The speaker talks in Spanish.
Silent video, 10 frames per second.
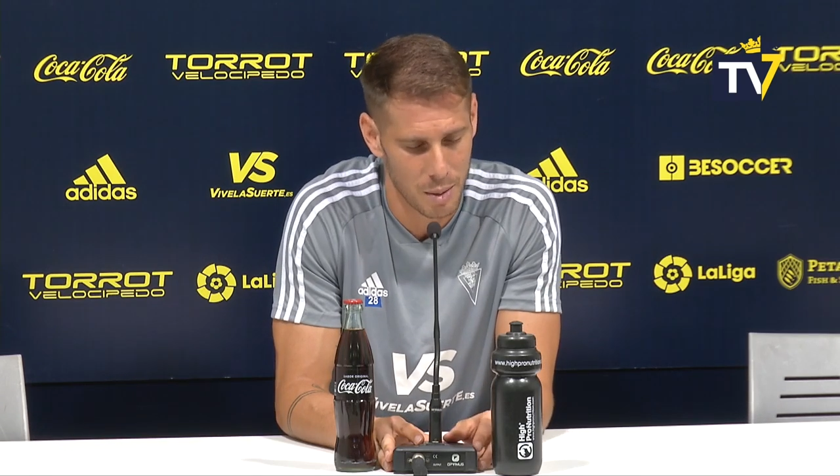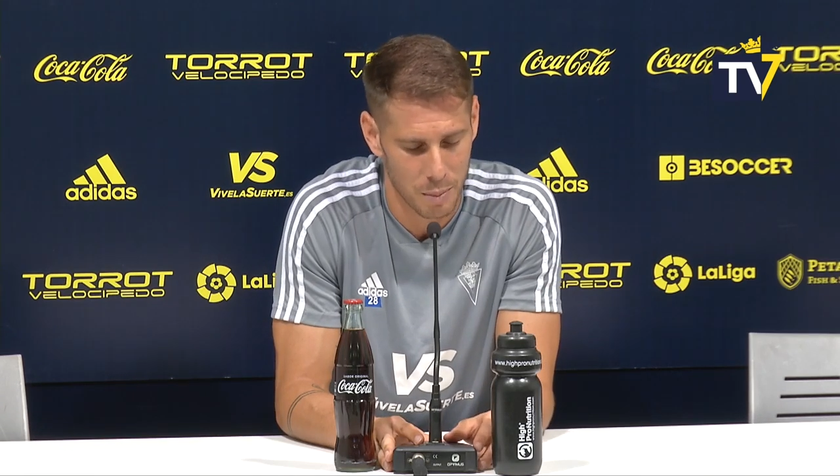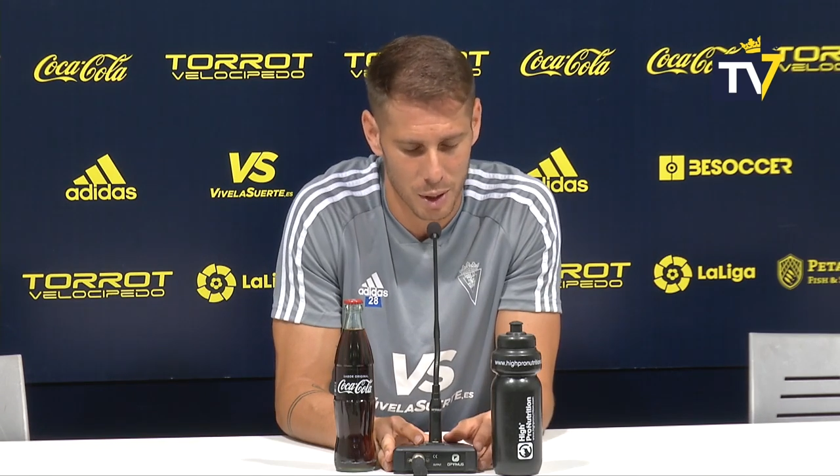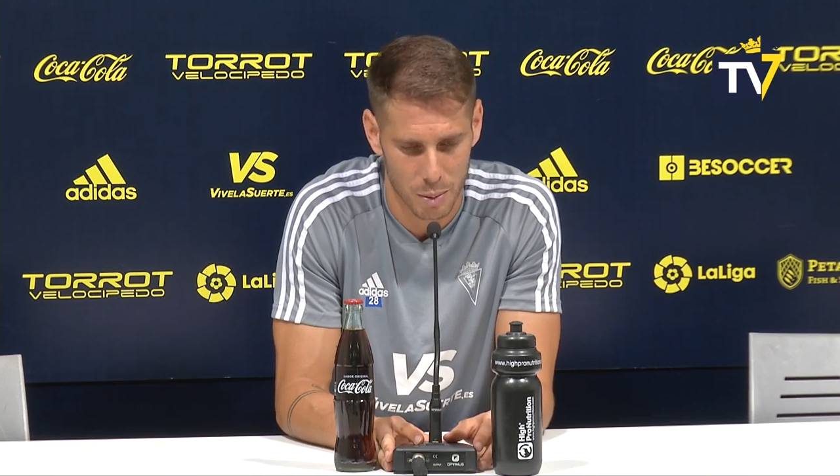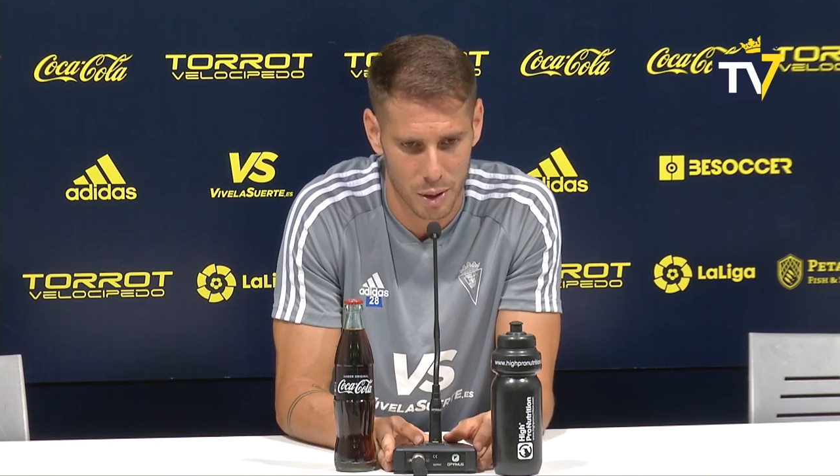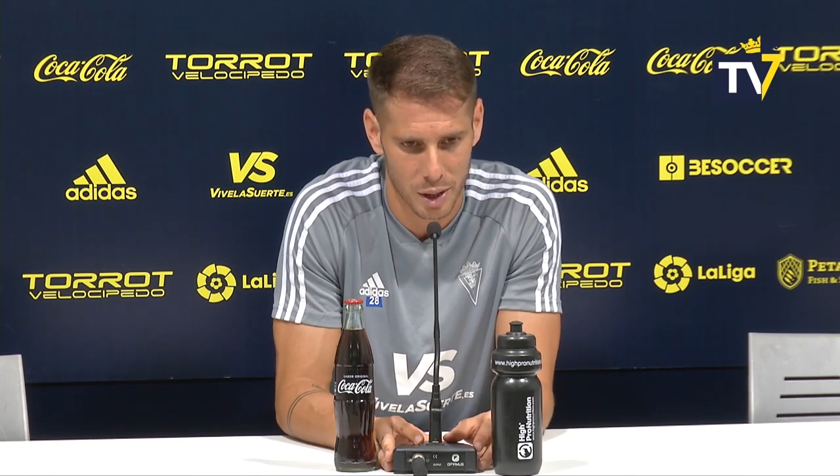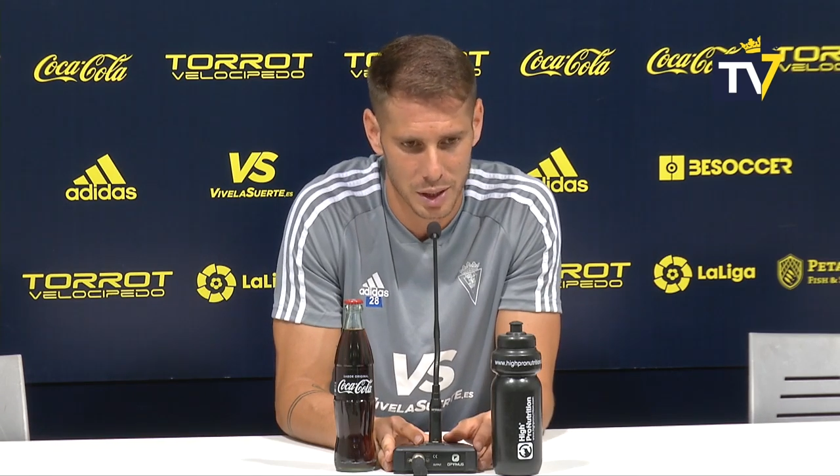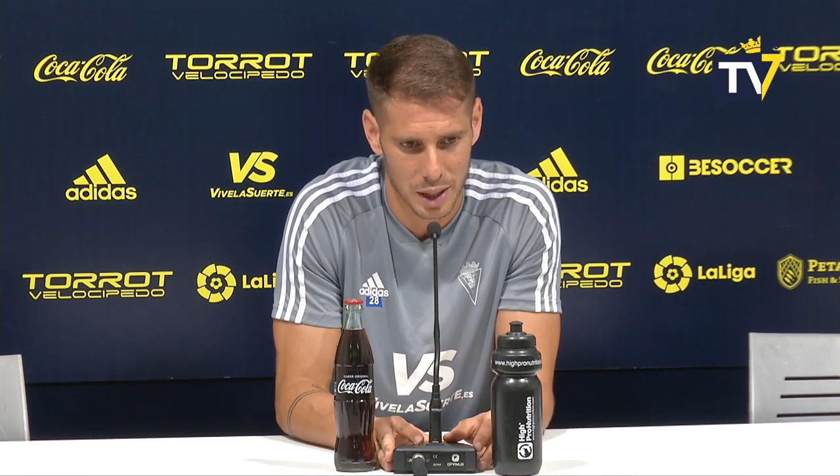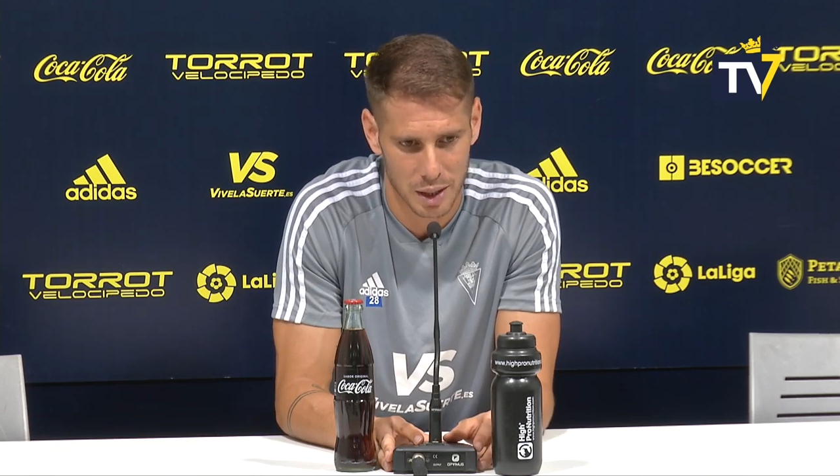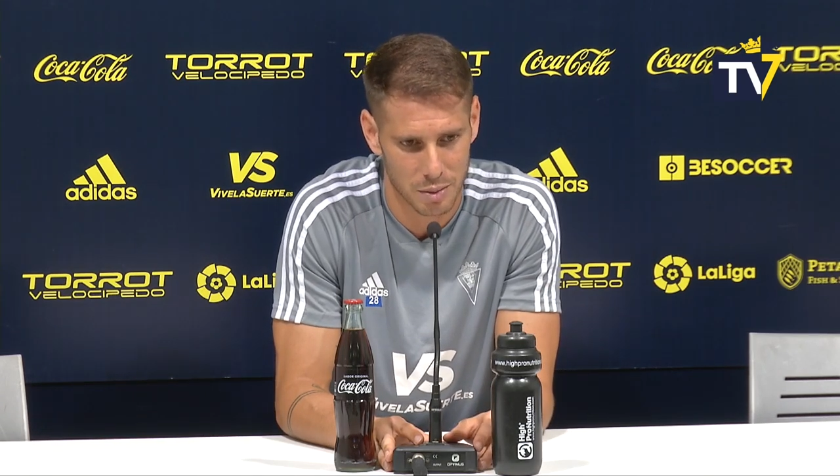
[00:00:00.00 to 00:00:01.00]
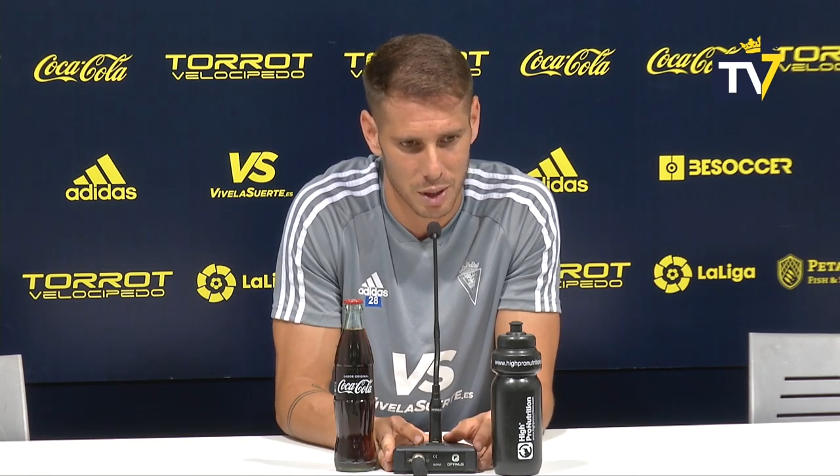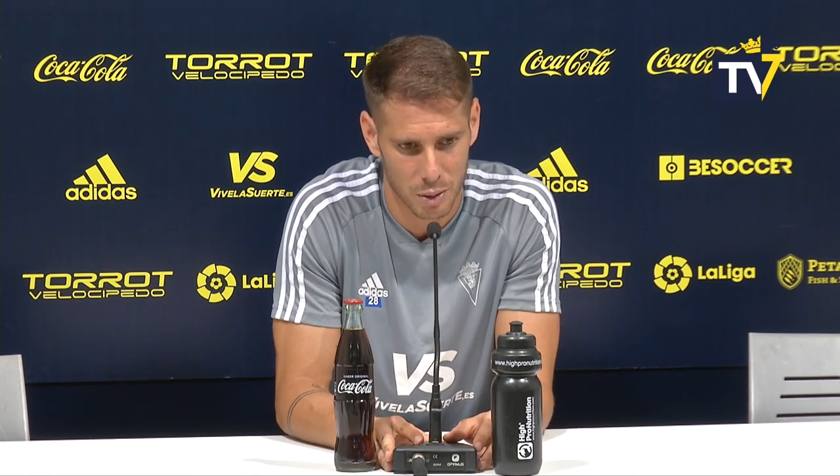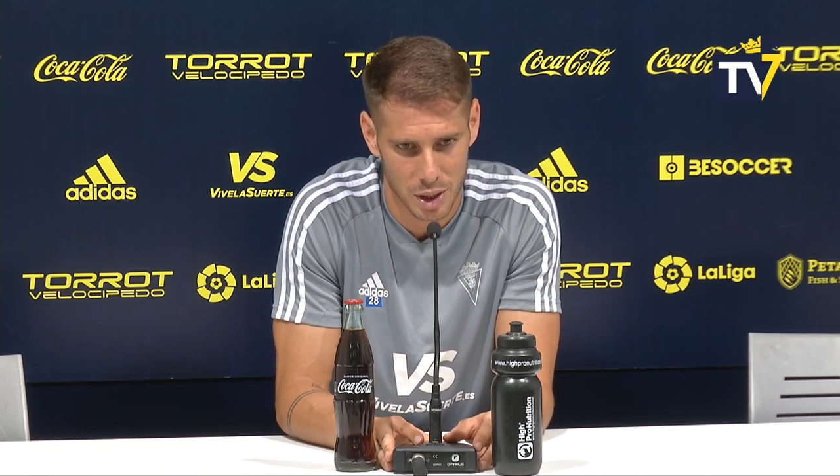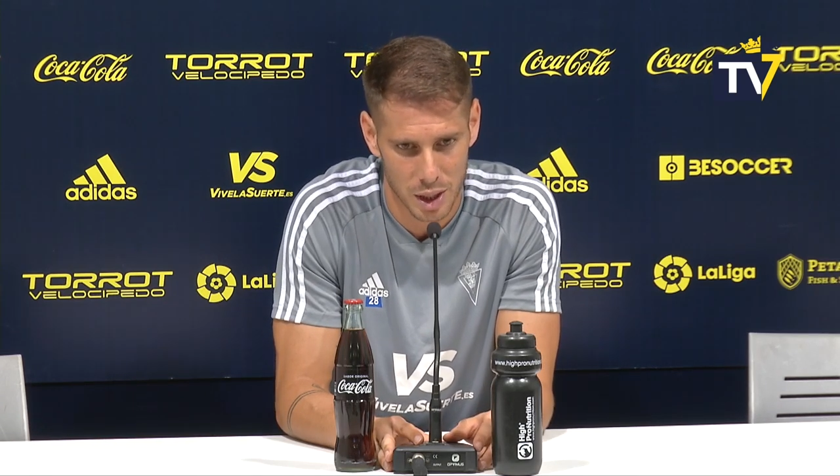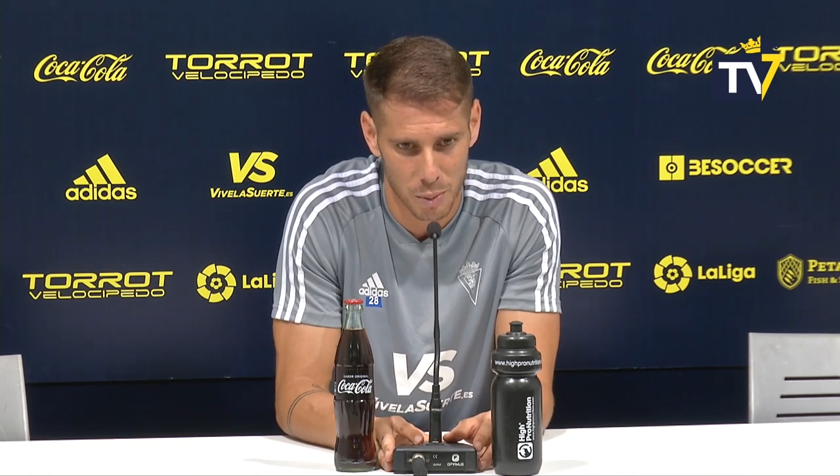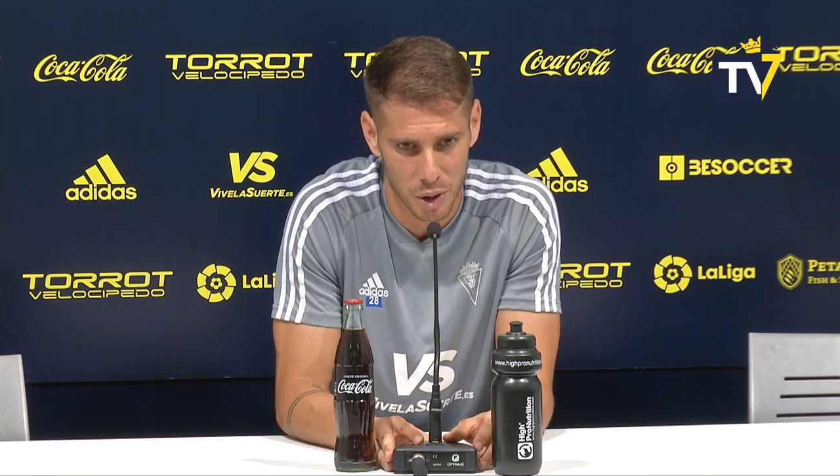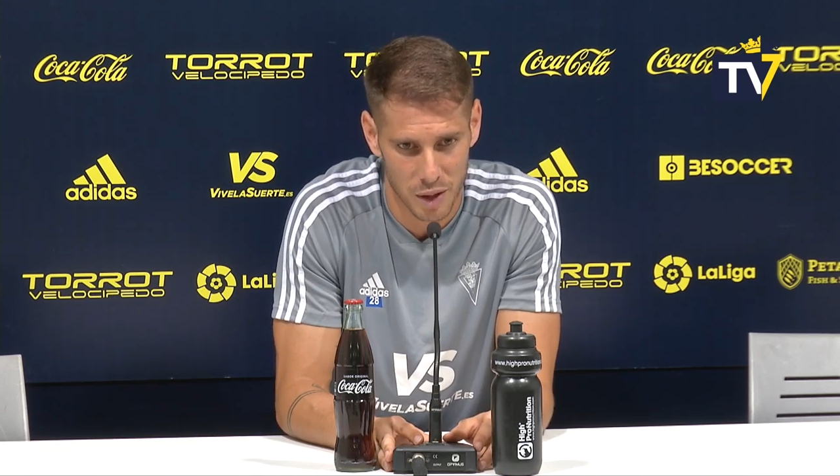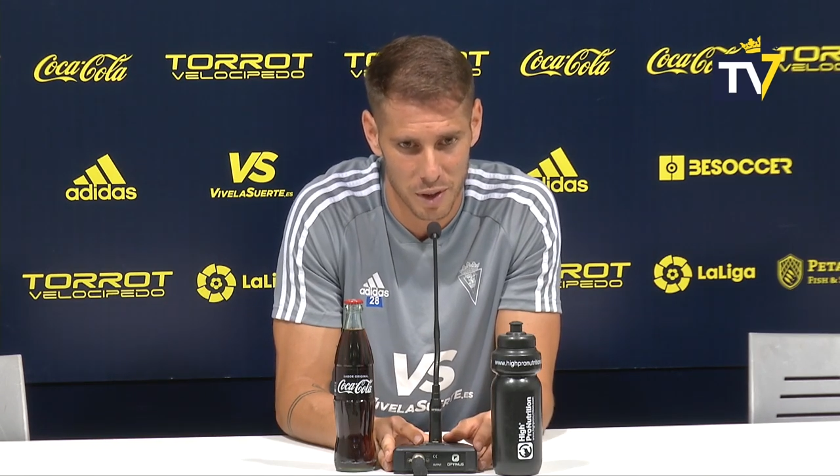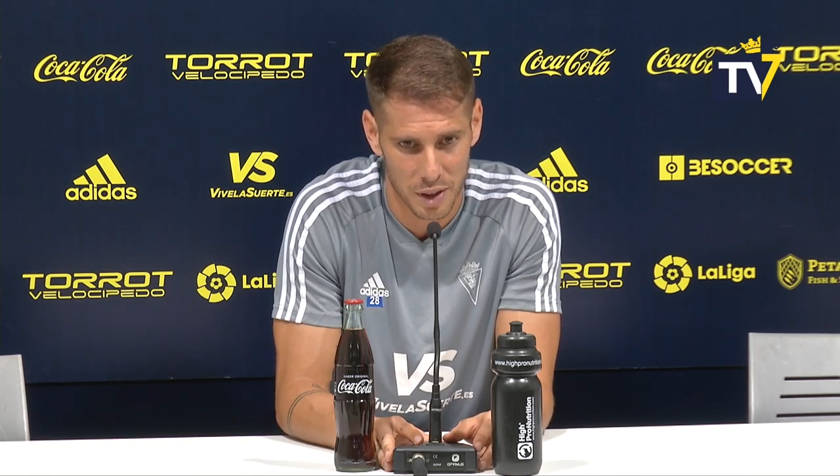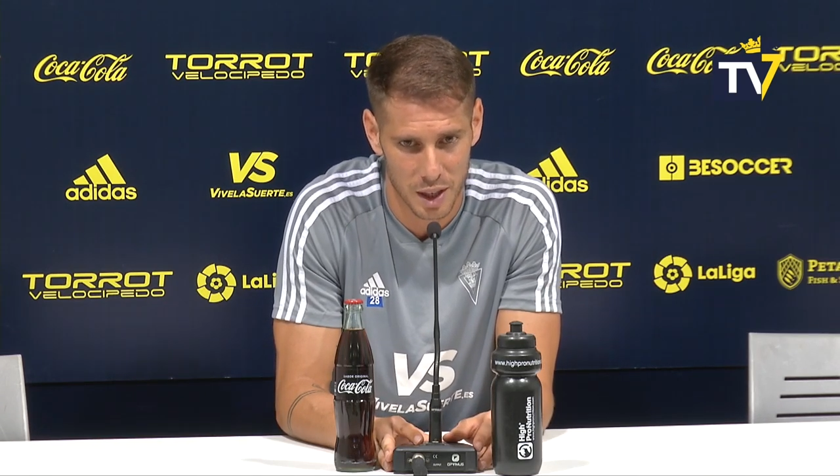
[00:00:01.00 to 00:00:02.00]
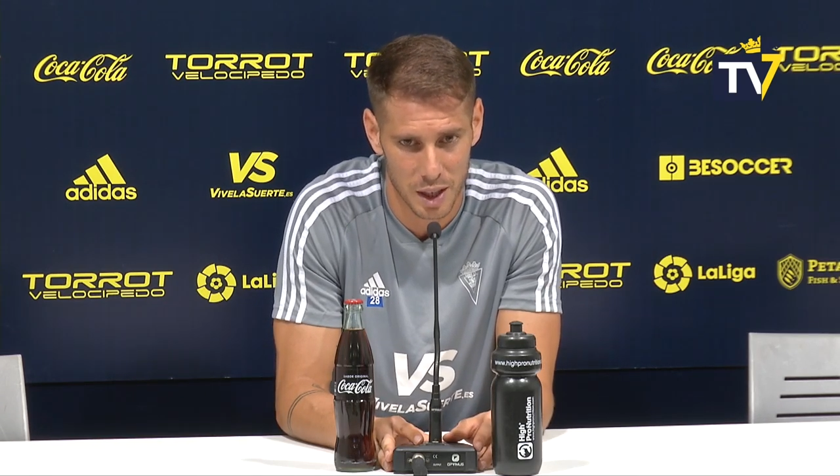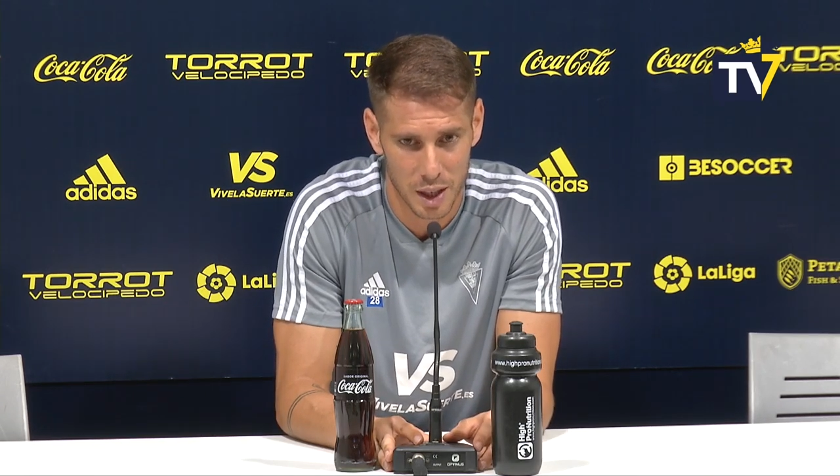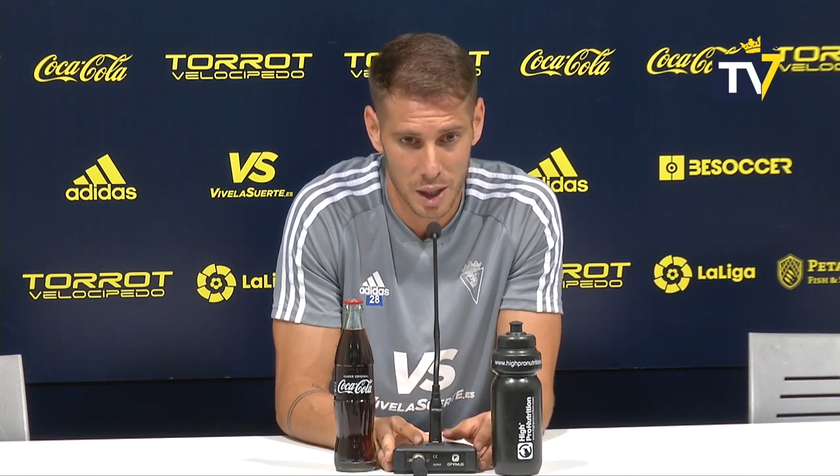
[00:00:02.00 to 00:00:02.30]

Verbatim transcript: pero bueno, en este caso es una cosa muy difícil.